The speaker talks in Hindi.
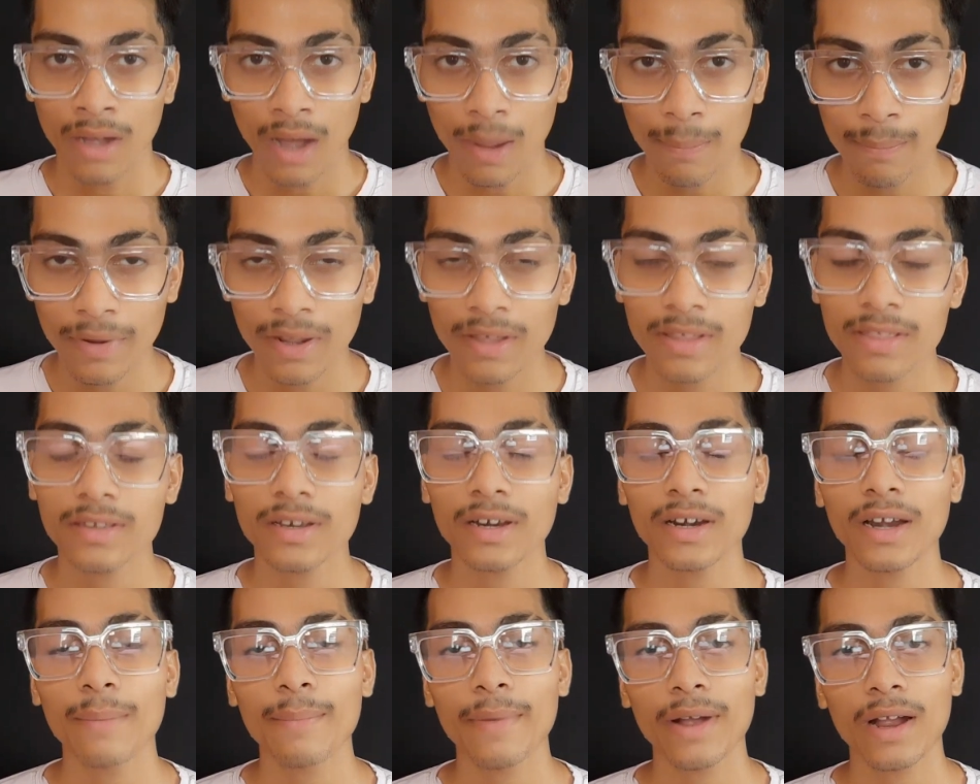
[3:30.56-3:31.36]
अपना
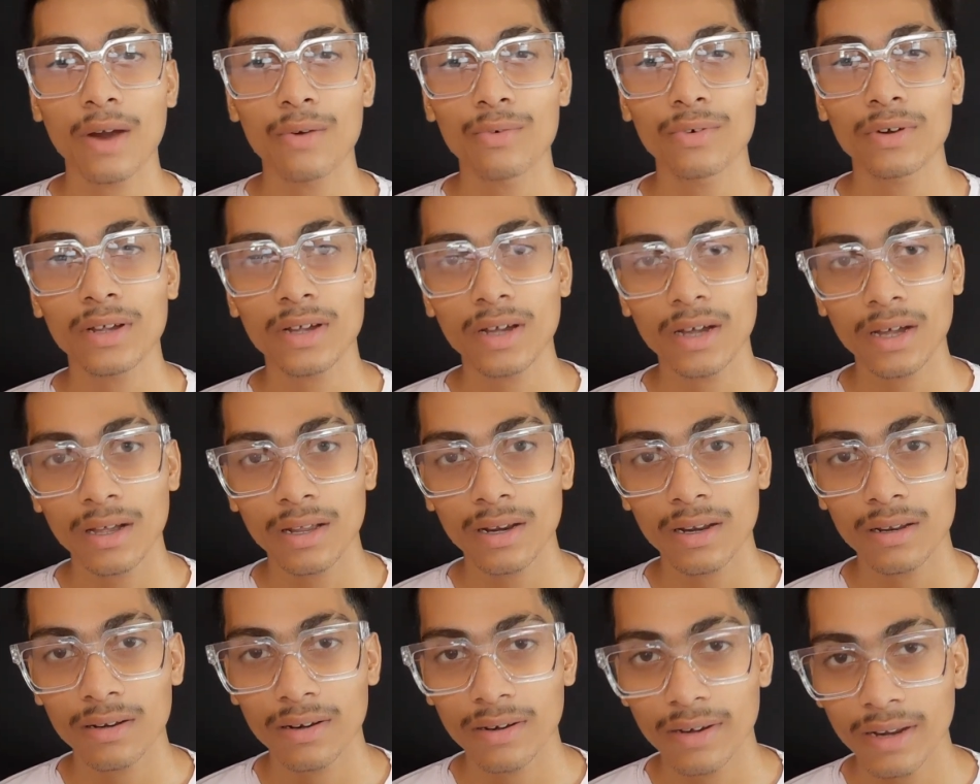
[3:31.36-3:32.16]
इंस्टाग्राम अकाउंट का
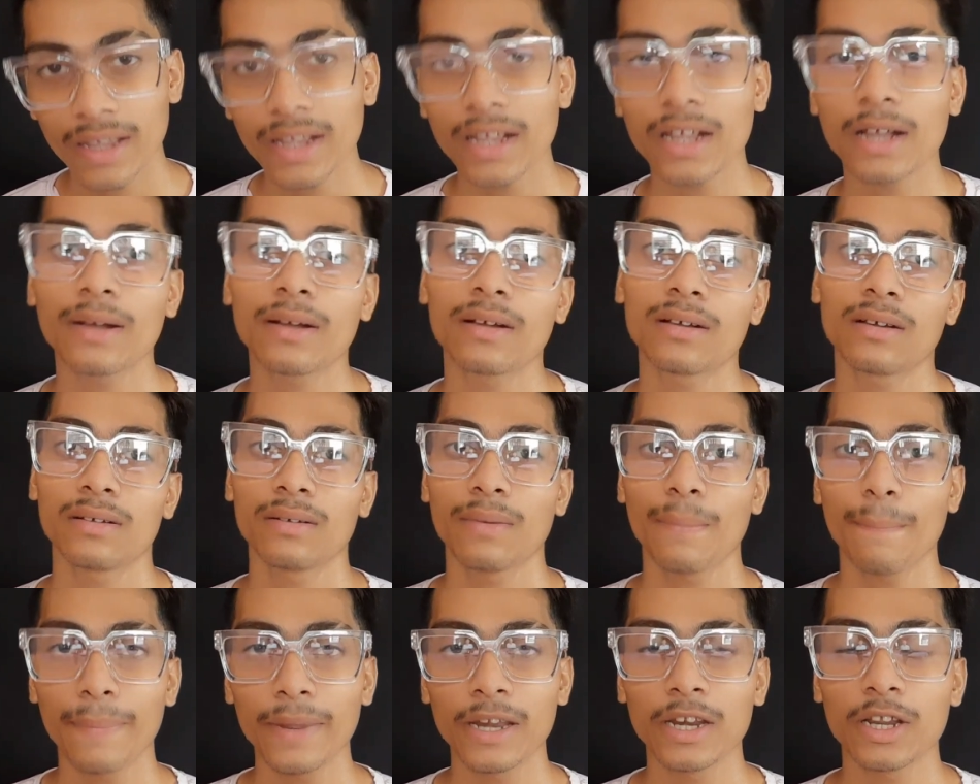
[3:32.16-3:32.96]
लिंक
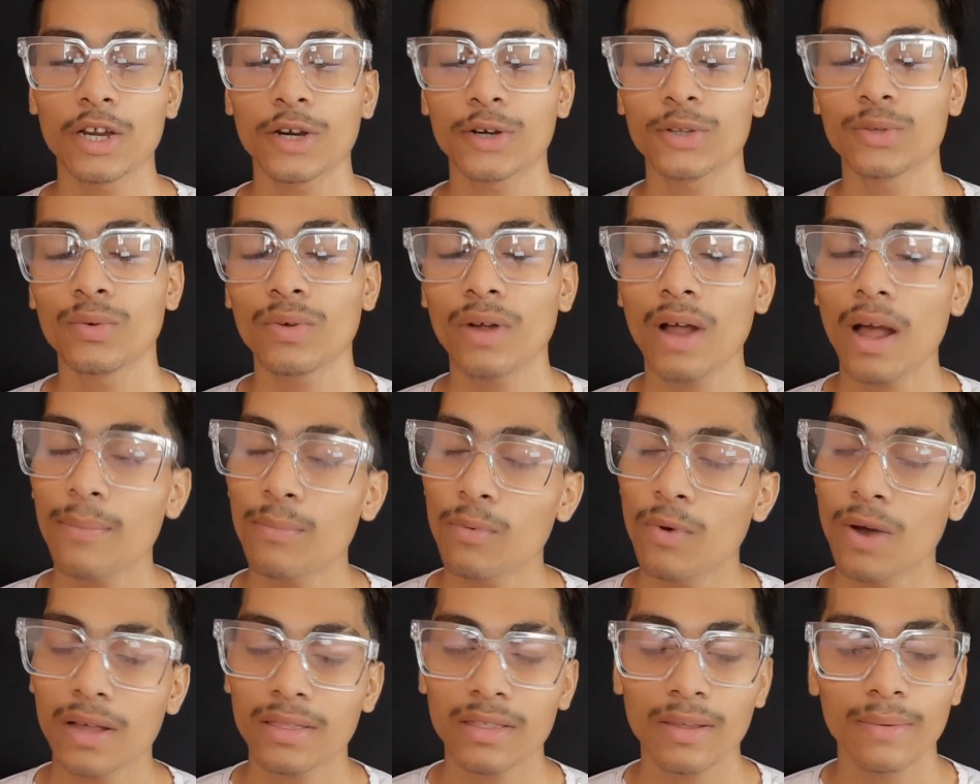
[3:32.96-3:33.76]
पिन कर दूंगा आप
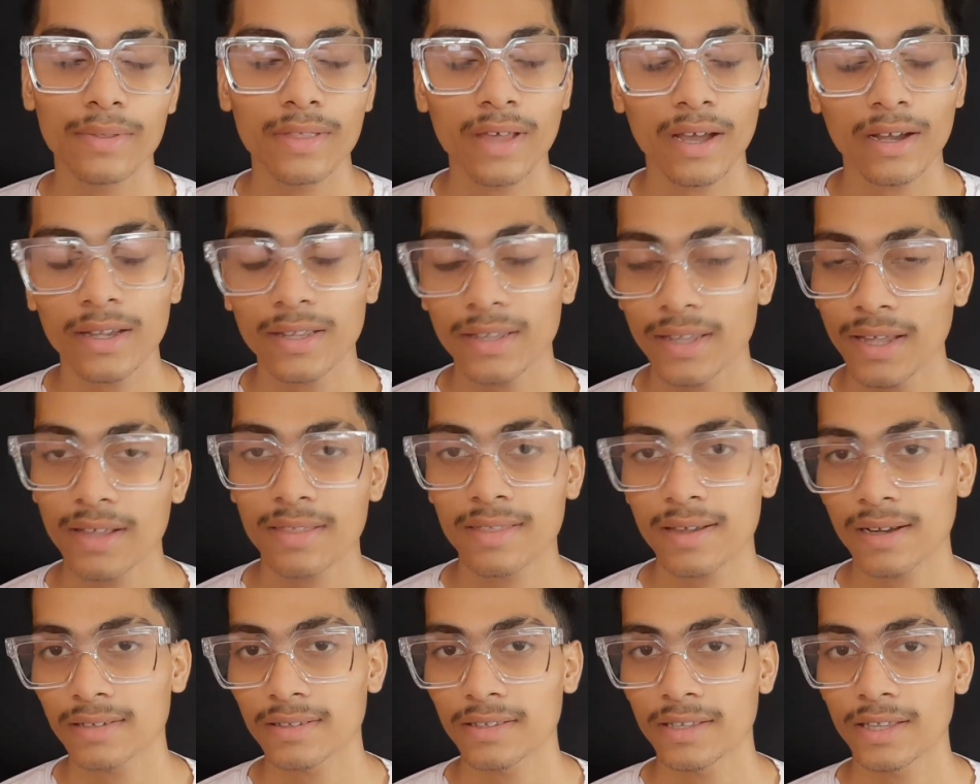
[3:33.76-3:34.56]
वहां से भी जाके देख
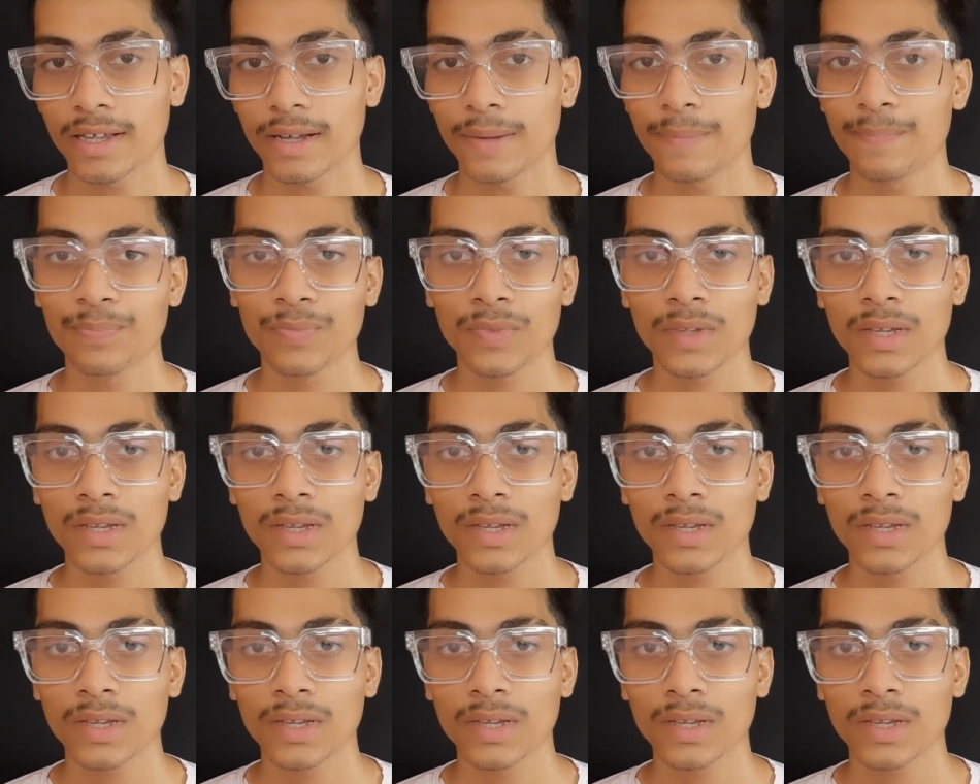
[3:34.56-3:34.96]
सकते हैं